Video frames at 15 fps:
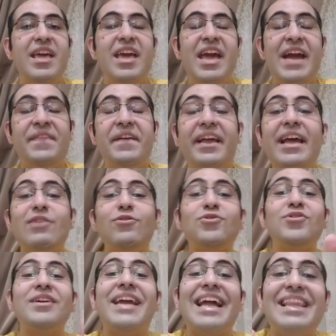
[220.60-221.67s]
احنا كده يا
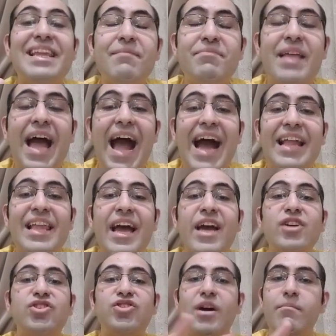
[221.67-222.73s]
دكتور اتكلمنا على
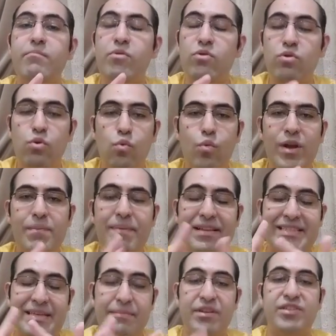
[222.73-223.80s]
الشامبو
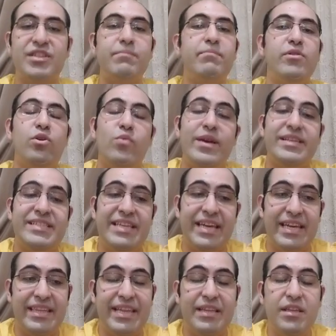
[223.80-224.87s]
والبلسم الطبي الكويسين
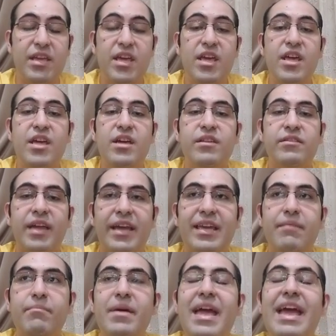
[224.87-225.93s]
جدا
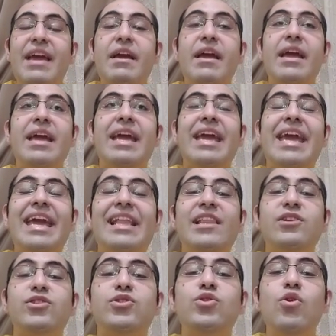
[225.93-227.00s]
طيب
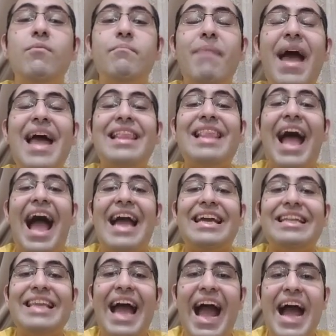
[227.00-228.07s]
الليسيوم بقى اللي
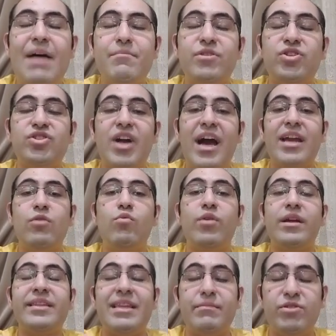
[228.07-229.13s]
هينعم الشعر
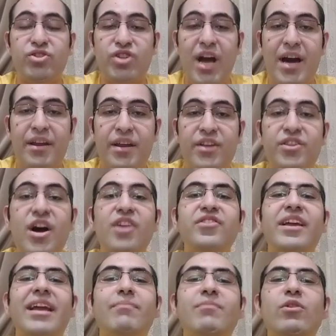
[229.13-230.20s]
ويرطب الشعر
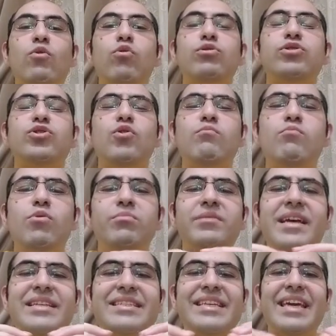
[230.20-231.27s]
النهارده جبنا لكم ليسيوم
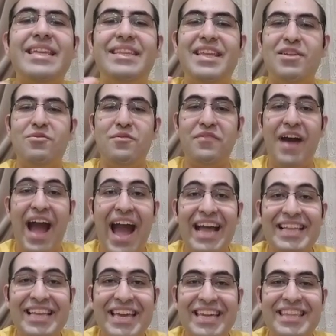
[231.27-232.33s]
ممتاز جدا
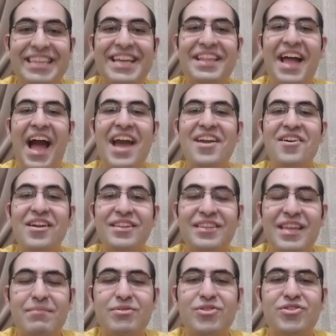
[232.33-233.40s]
وفعال جدا
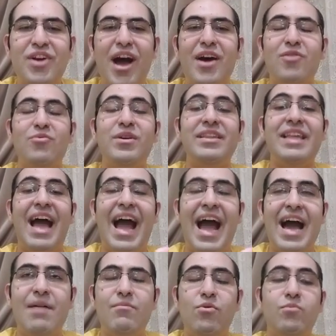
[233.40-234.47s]
هيرطب الشعر
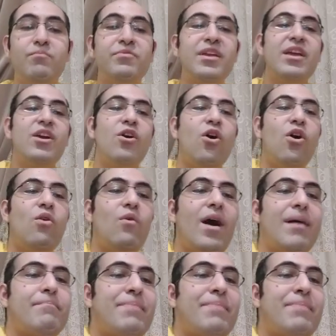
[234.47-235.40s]
وينعمه هو